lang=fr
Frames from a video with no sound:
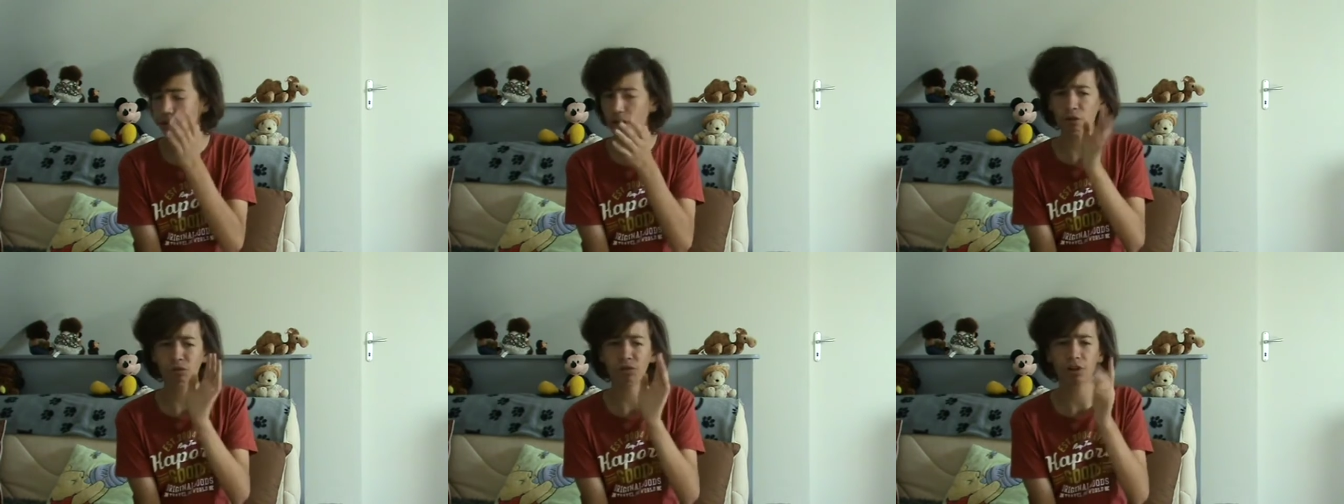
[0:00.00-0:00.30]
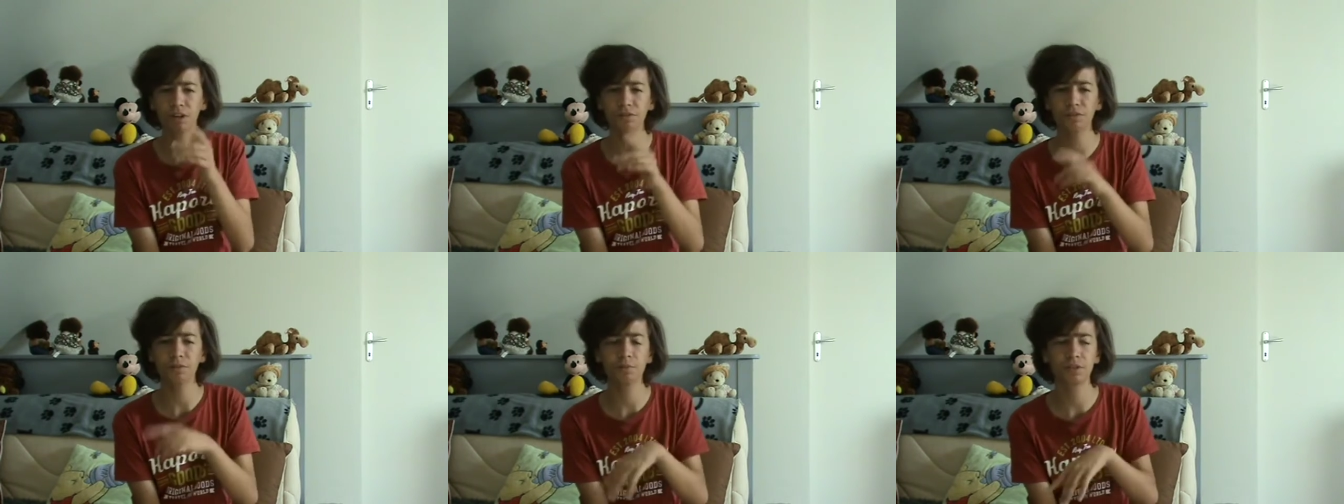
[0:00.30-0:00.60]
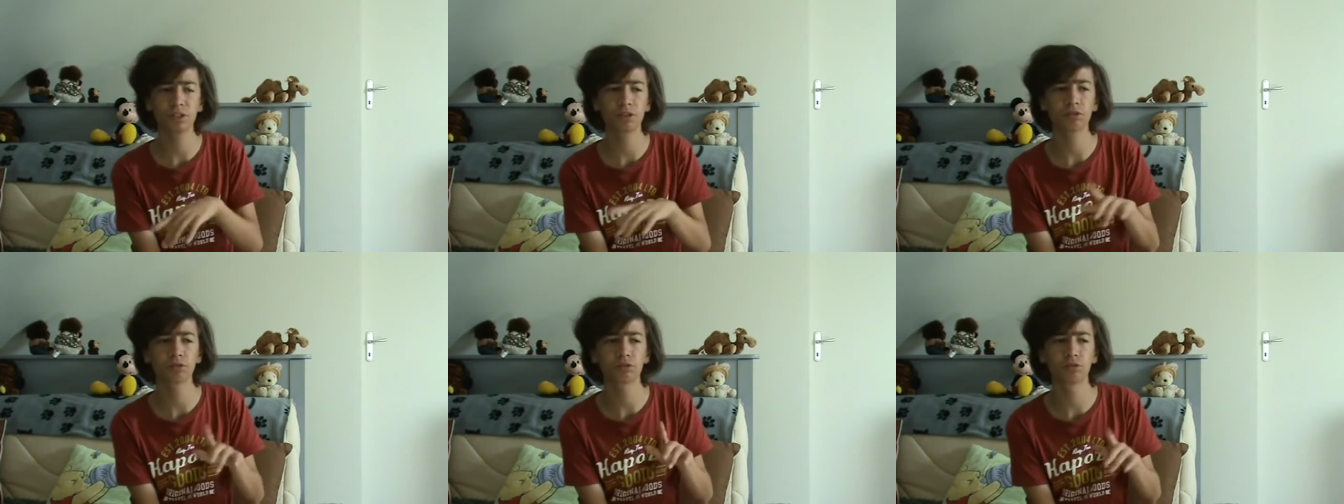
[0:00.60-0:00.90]
Enfin, la film
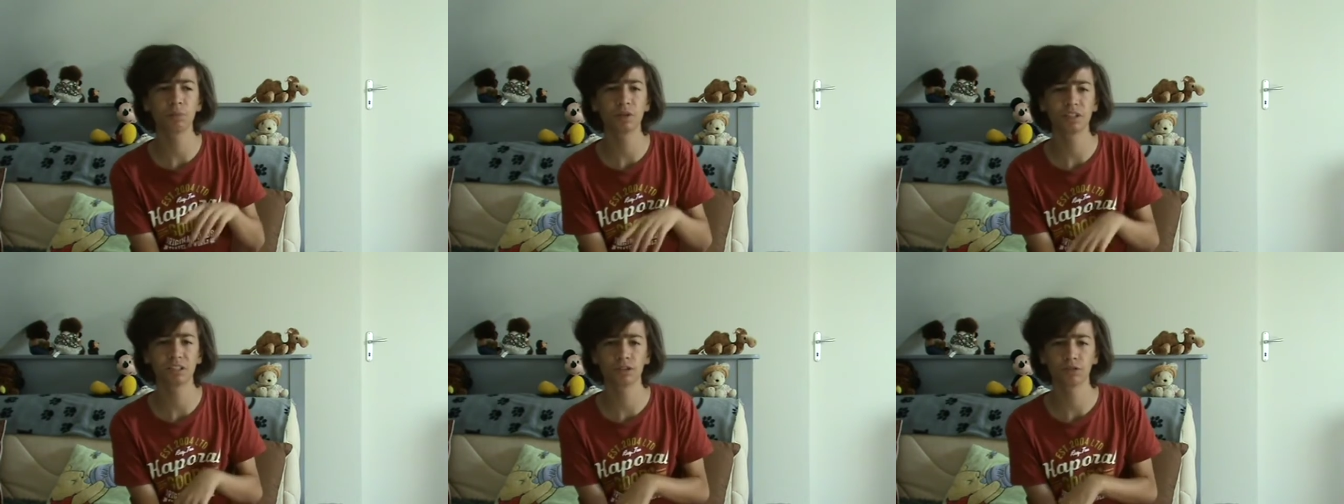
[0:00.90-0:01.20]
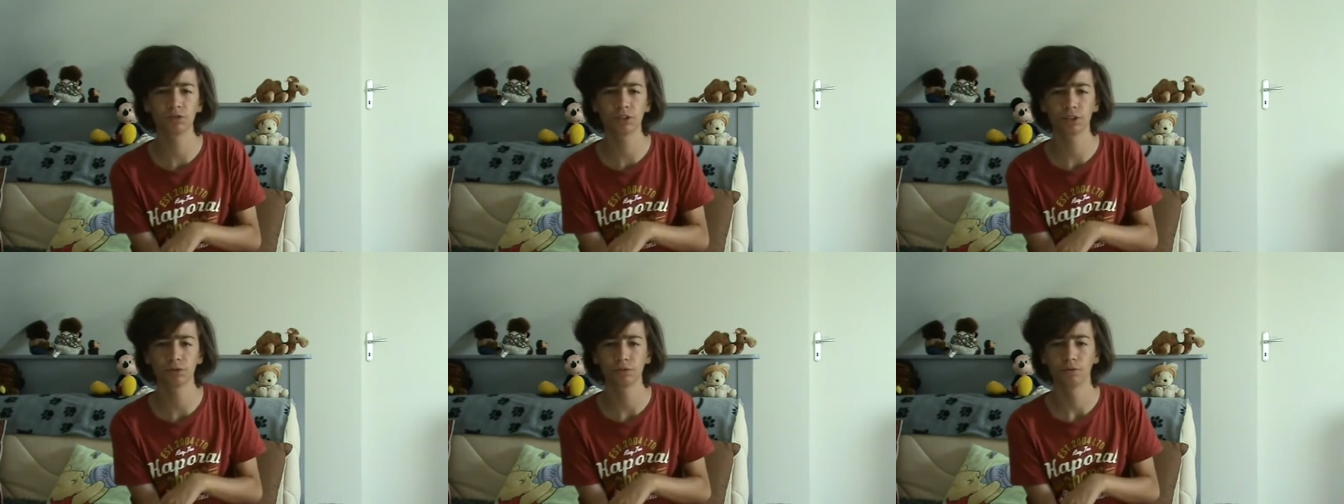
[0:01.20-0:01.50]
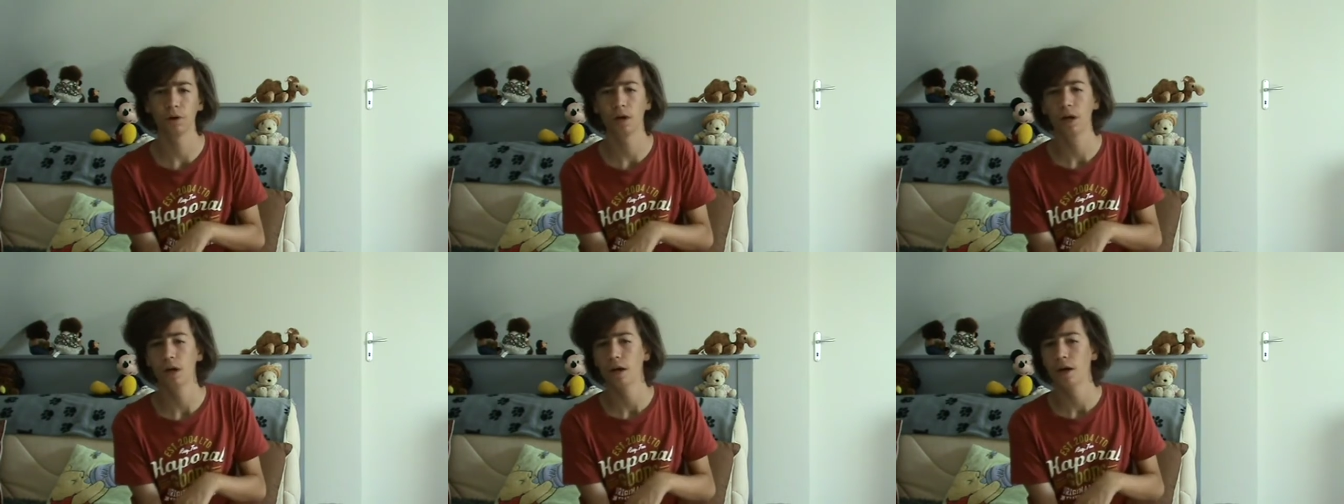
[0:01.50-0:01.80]
c'était entre Brest et Londres
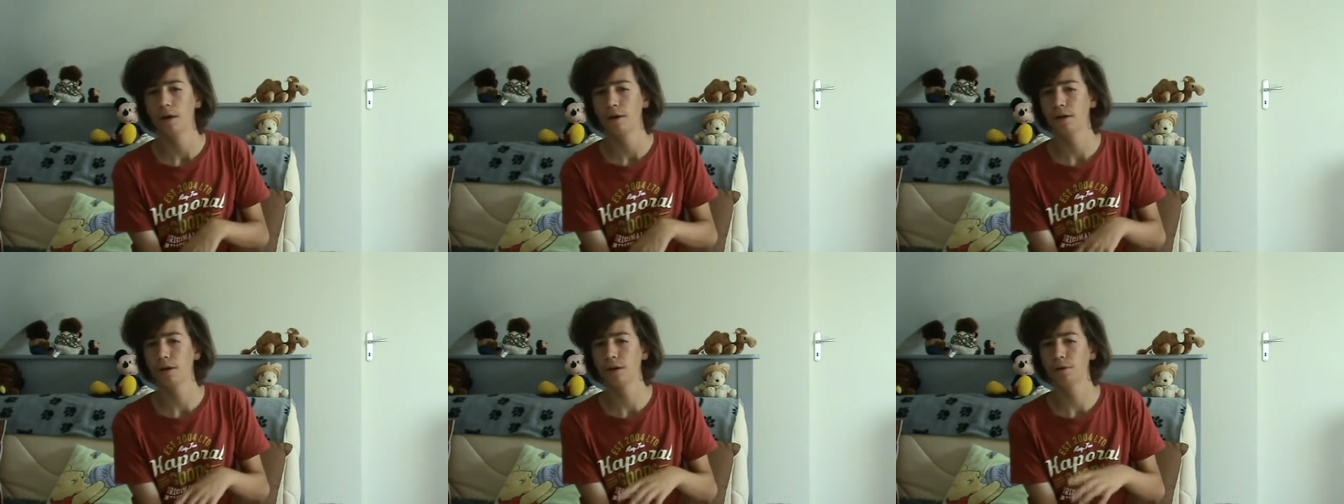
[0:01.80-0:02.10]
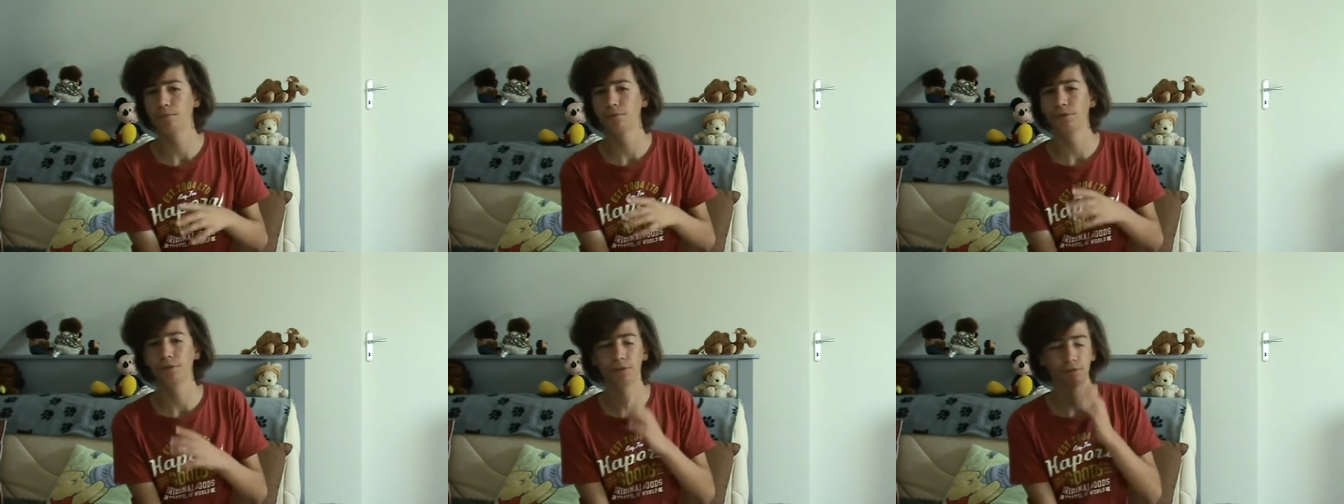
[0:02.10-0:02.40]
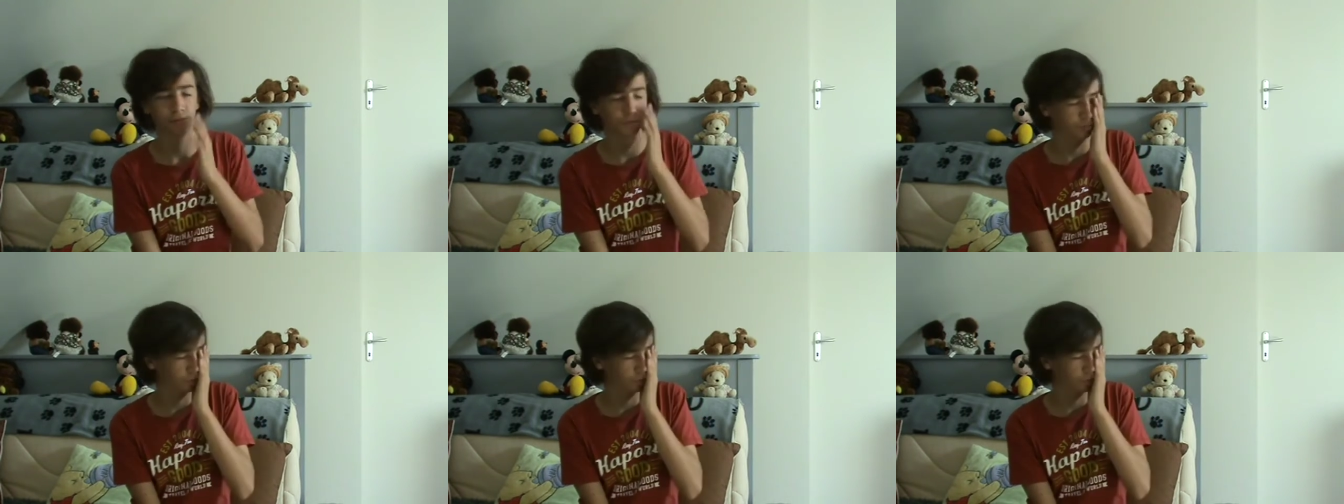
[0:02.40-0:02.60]
Et puis,